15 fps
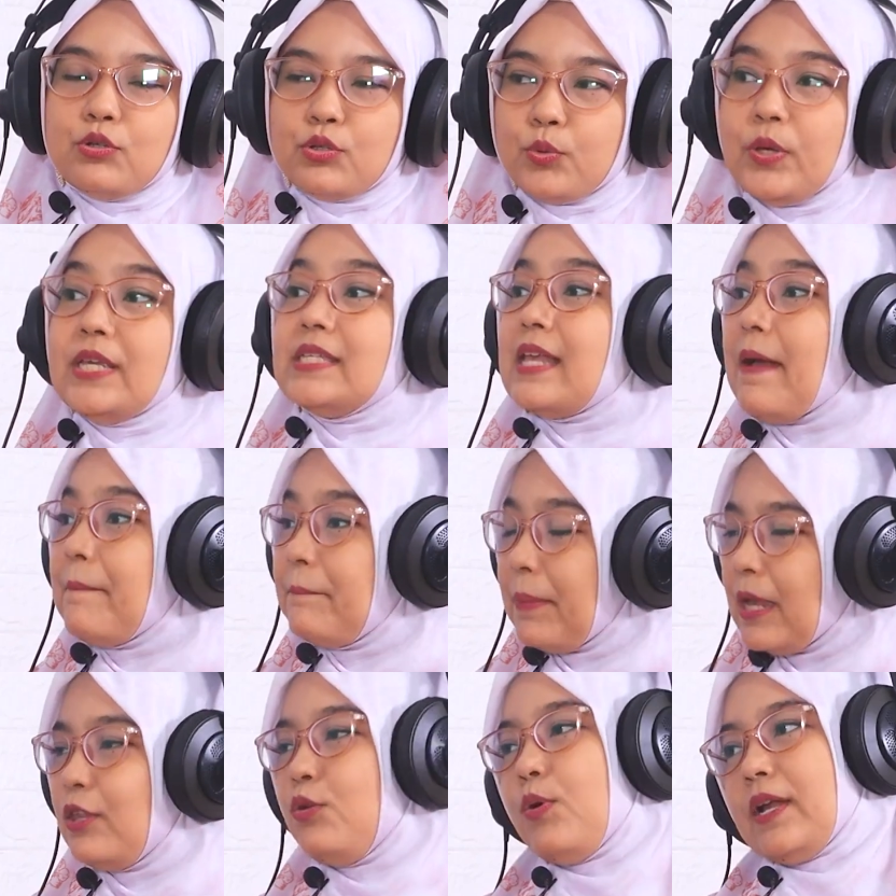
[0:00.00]
menyusui
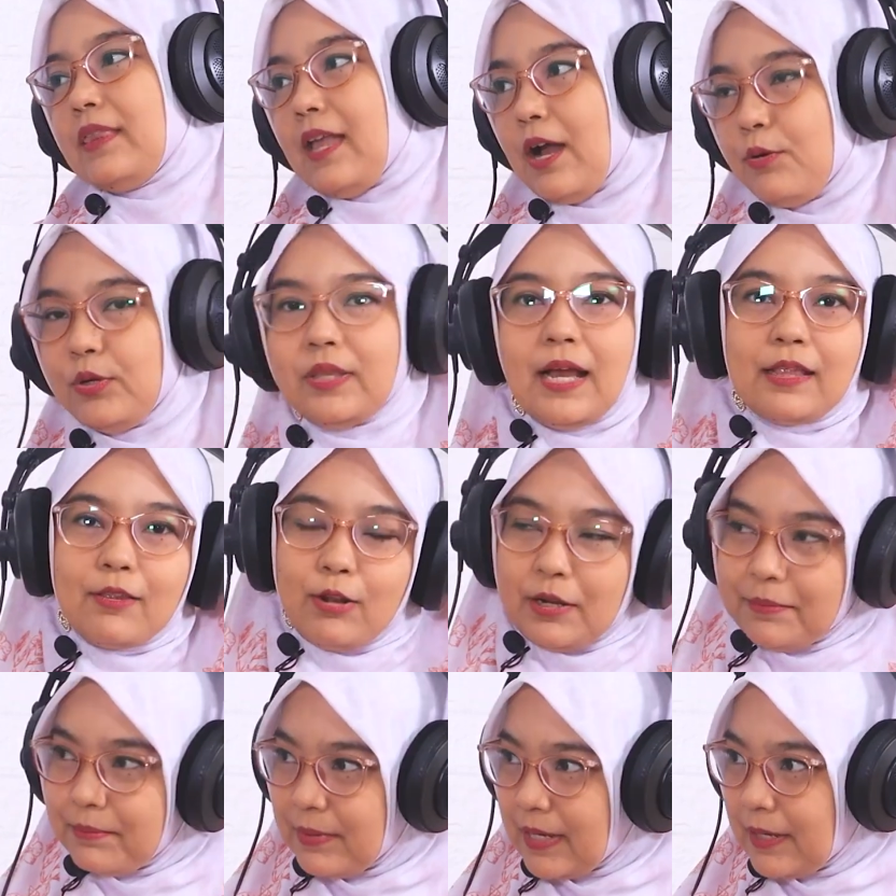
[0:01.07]
sampai 2 tahun atau
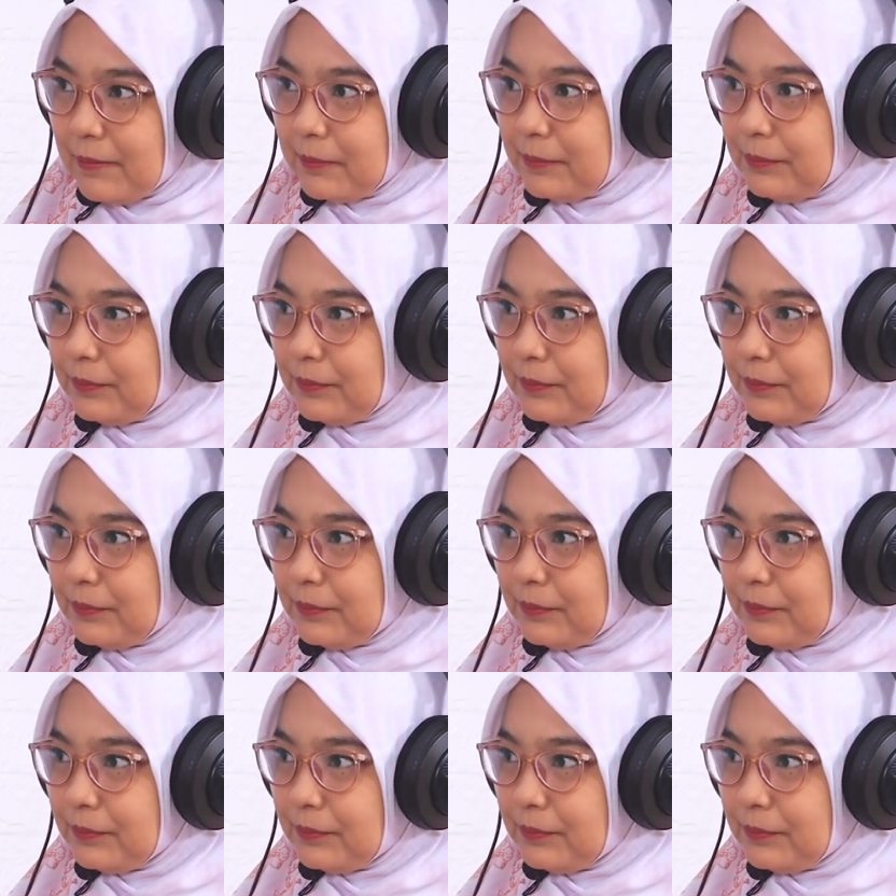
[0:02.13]
lebih.